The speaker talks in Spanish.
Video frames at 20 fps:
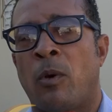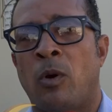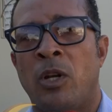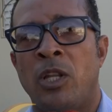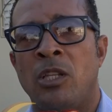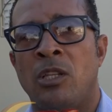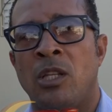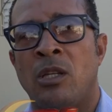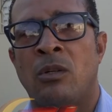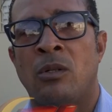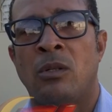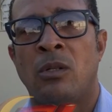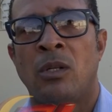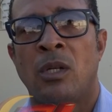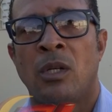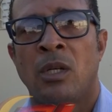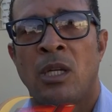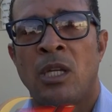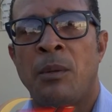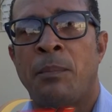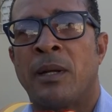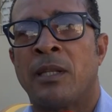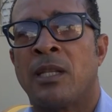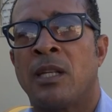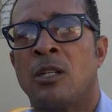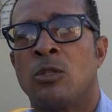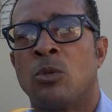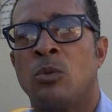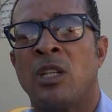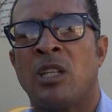político y para
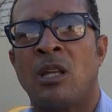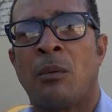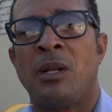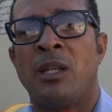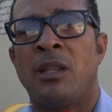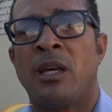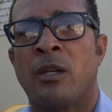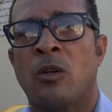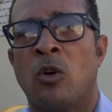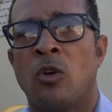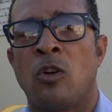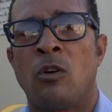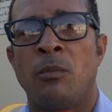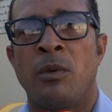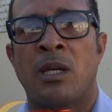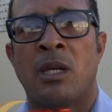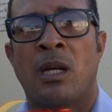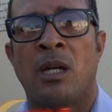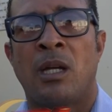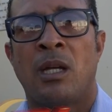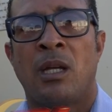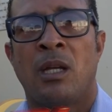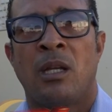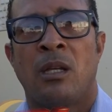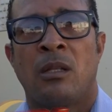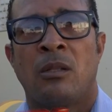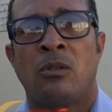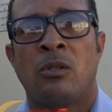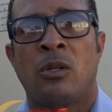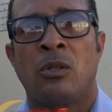tener una estabilidad económica
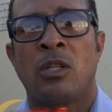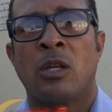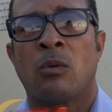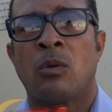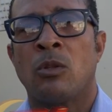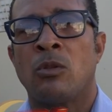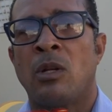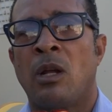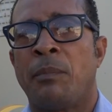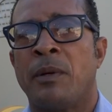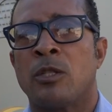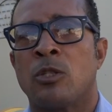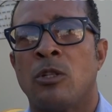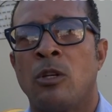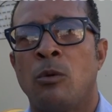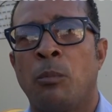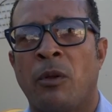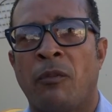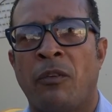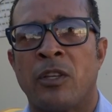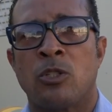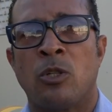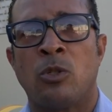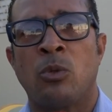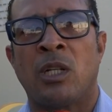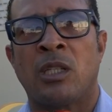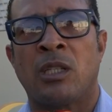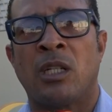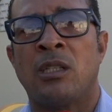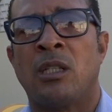donde cuando una persona es un profesor
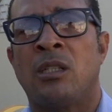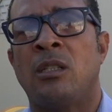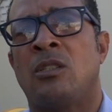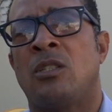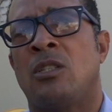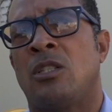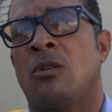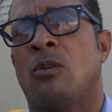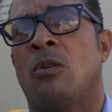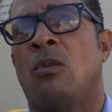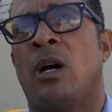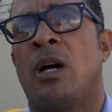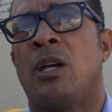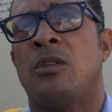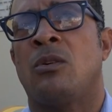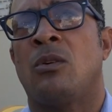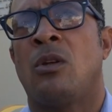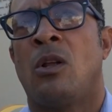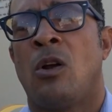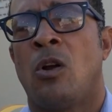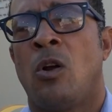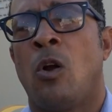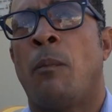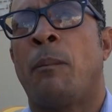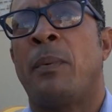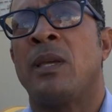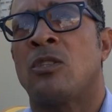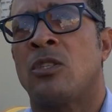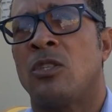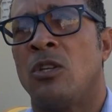dura 30, 35 años, lo
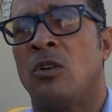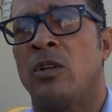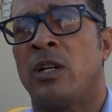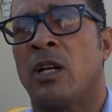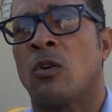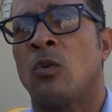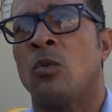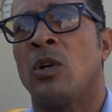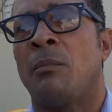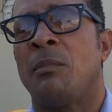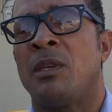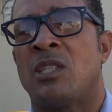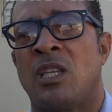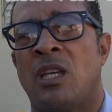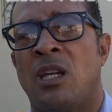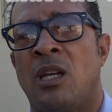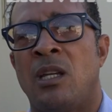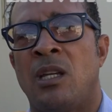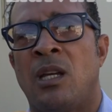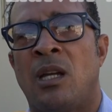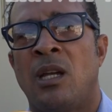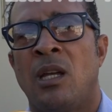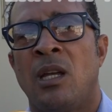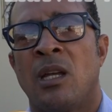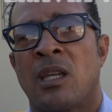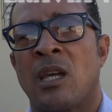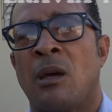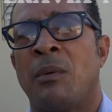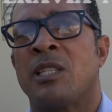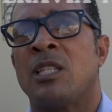pensiona con una miseria,
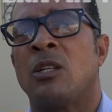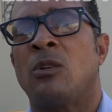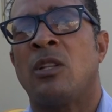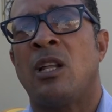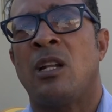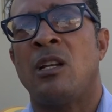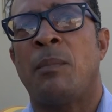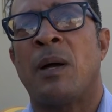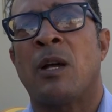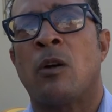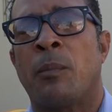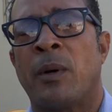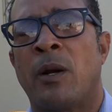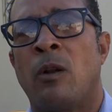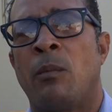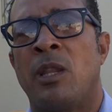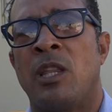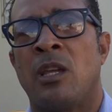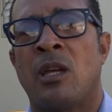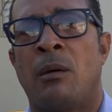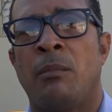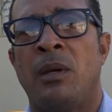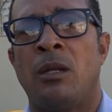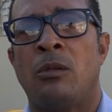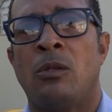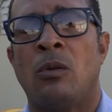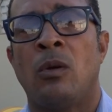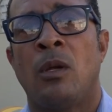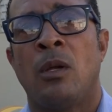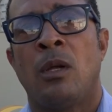que a veces no le dan ni para comprar los
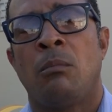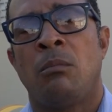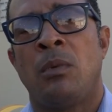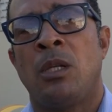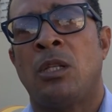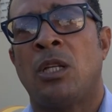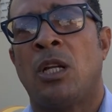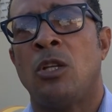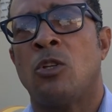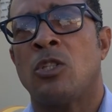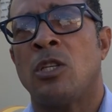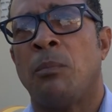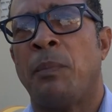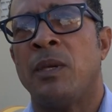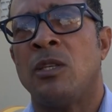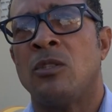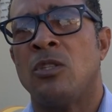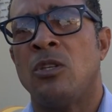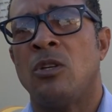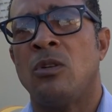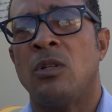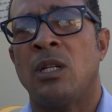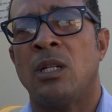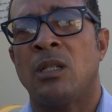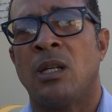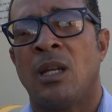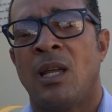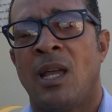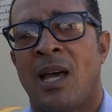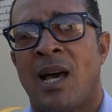medicamentos, mientras ellos se
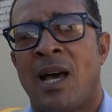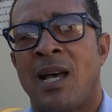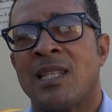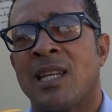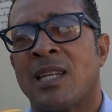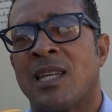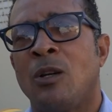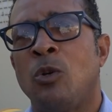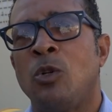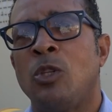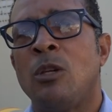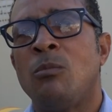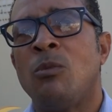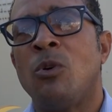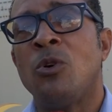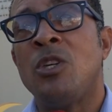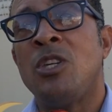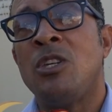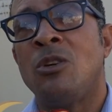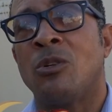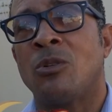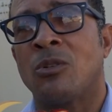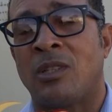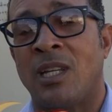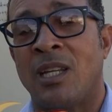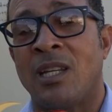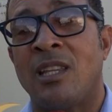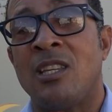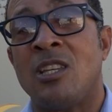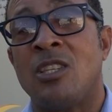pensionan hasta que el último hijo
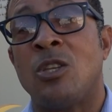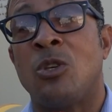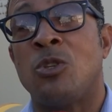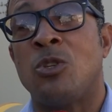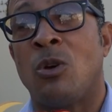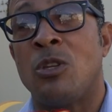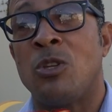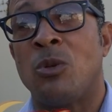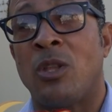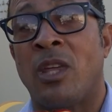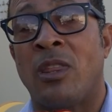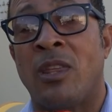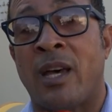tenga 18 años de